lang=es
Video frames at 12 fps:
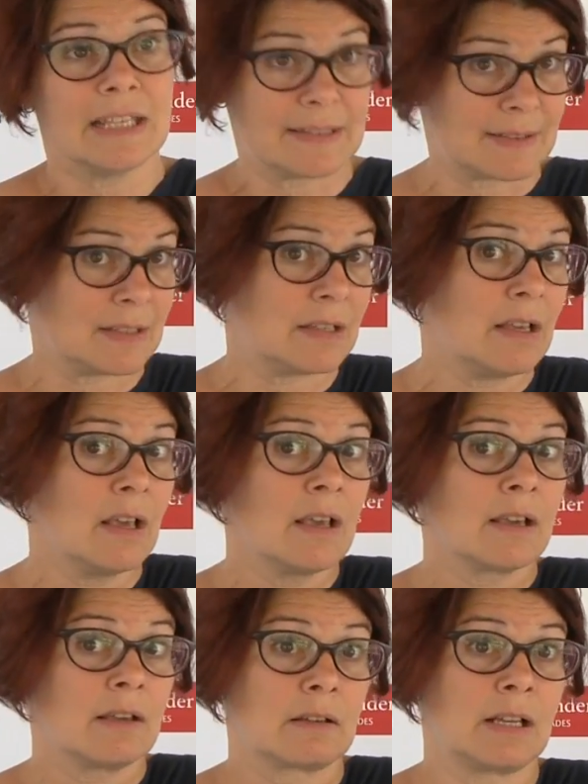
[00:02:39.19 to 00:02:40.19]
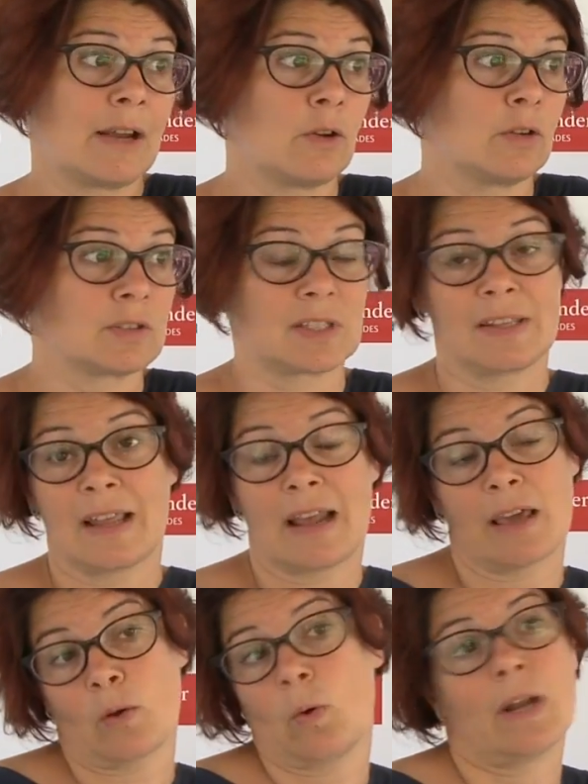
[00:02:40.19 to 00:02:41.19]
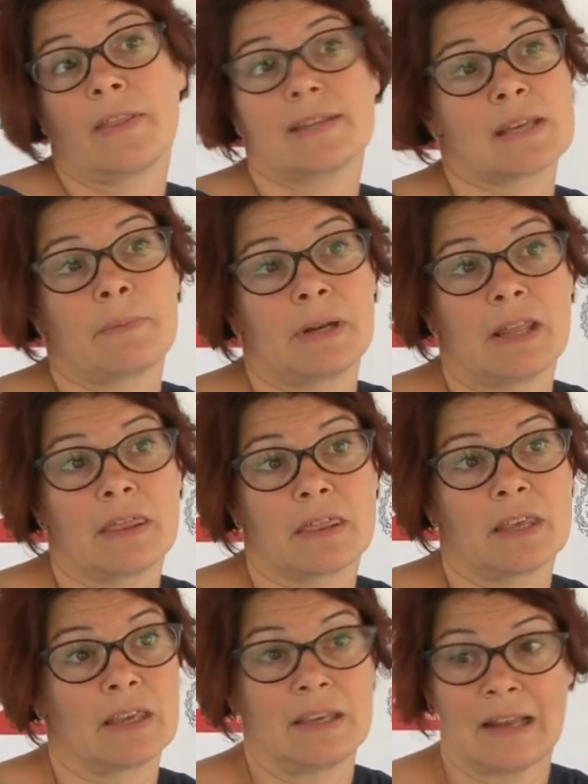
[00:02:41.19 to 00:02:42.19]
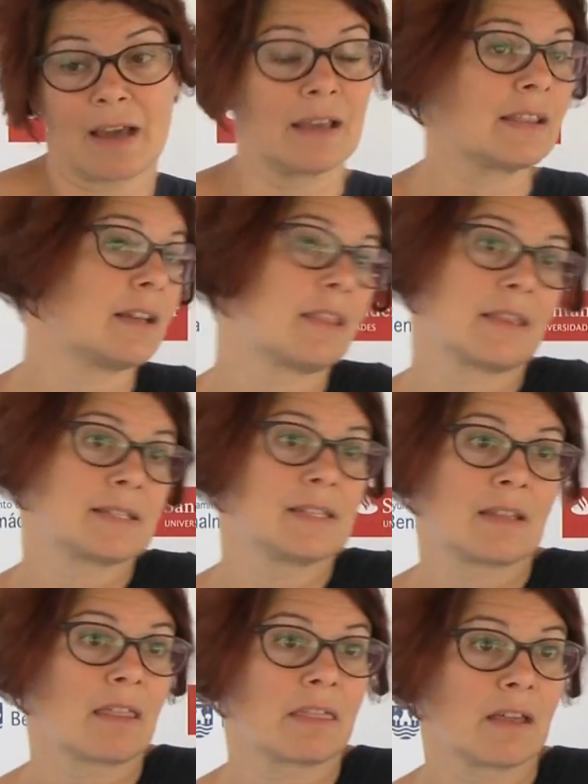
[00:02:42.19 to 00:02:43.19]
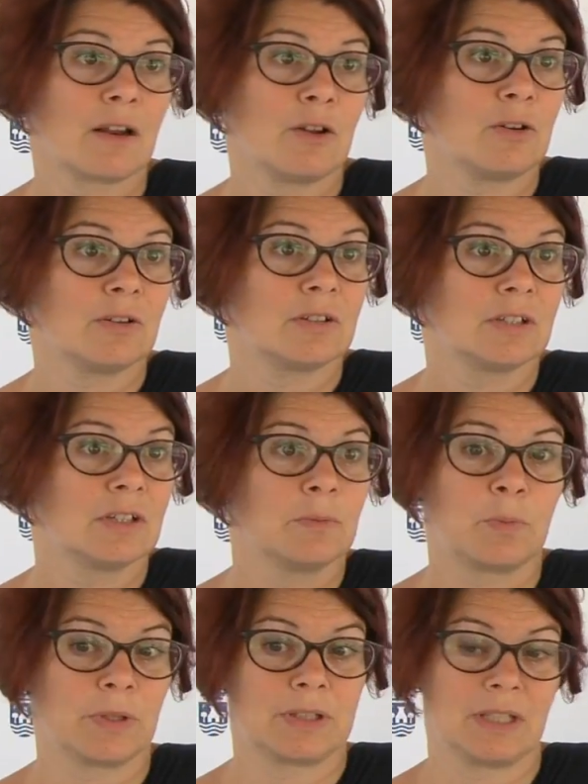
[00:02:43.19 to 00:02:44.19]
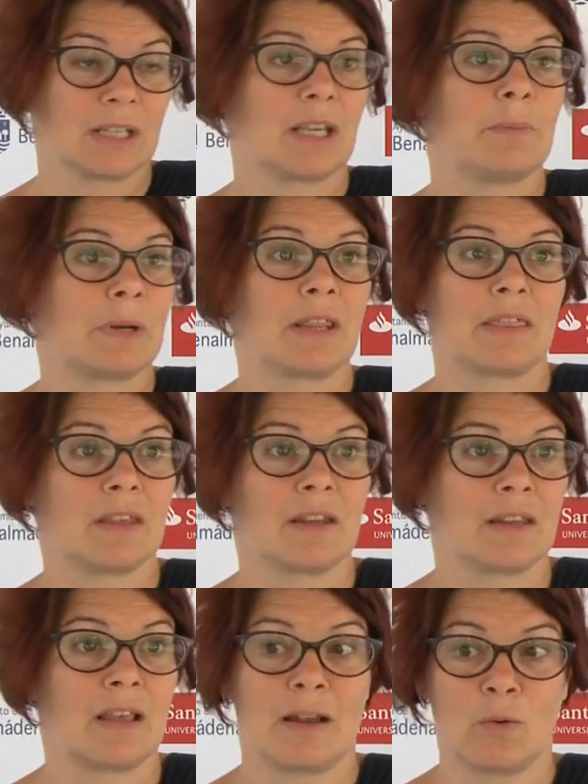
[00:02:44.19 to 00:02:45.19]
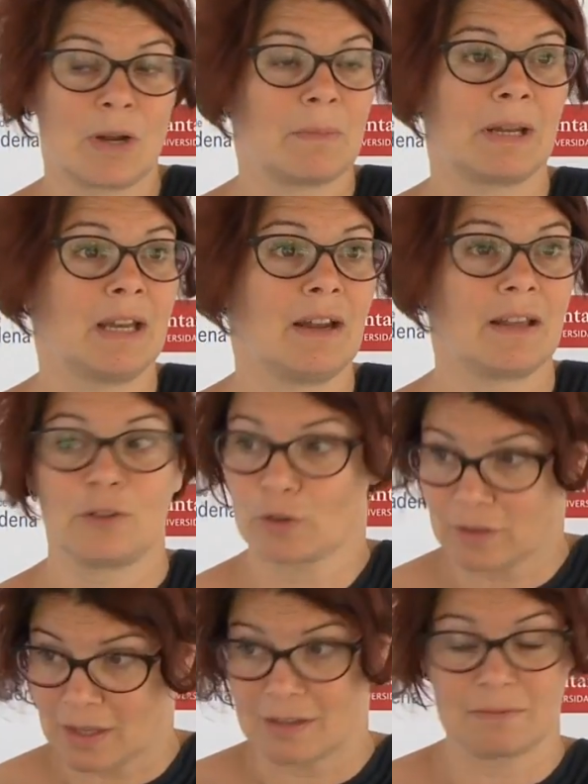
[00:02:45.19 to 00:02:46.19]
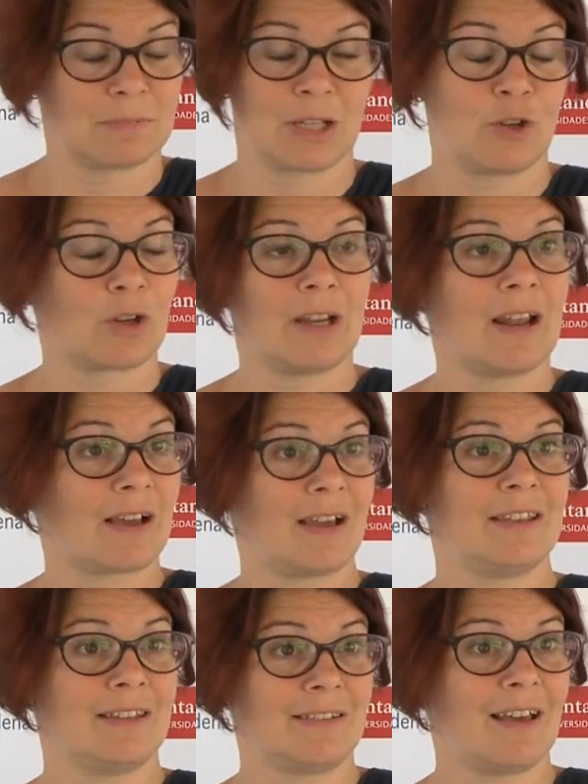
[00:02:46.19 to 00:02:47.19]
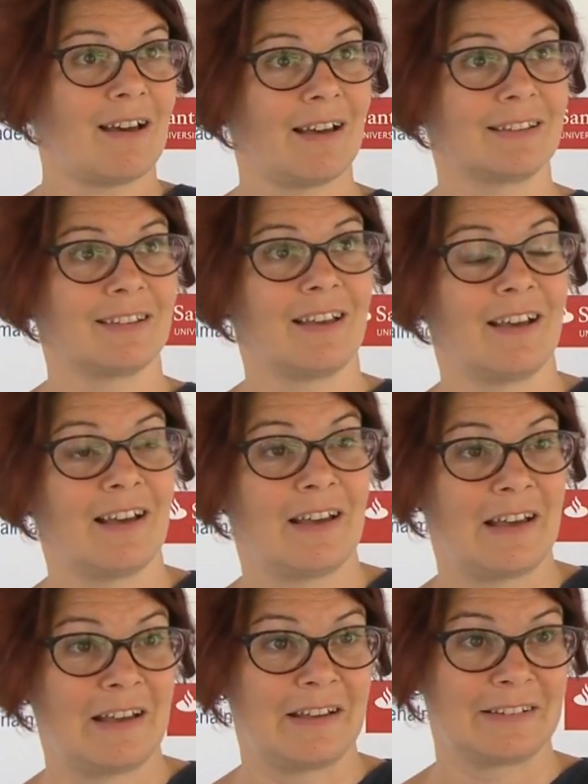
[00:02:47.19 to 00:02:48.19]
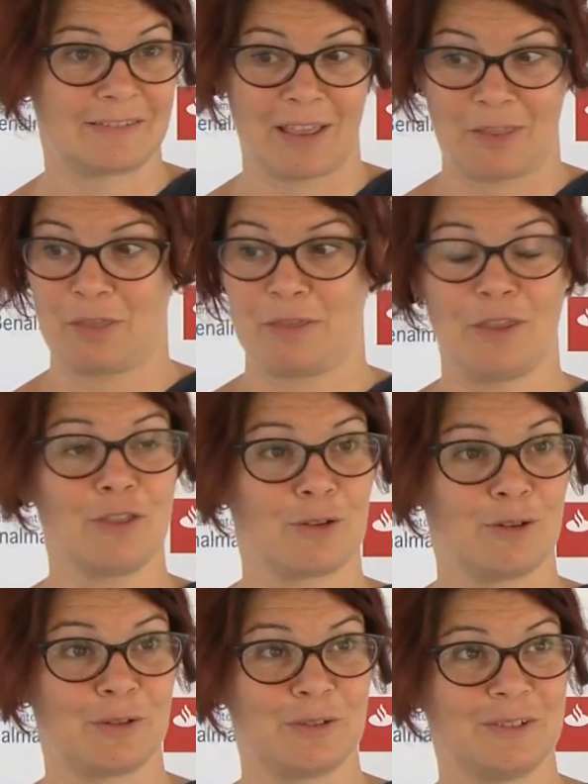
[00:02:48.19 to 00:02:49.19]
Y sí, claro, si de las escuelas desaparece y la gente necesita hacerlo, pues tiene que aparecer de alguna manera. Y entonces creo que en la calle está, está, diciéndolo,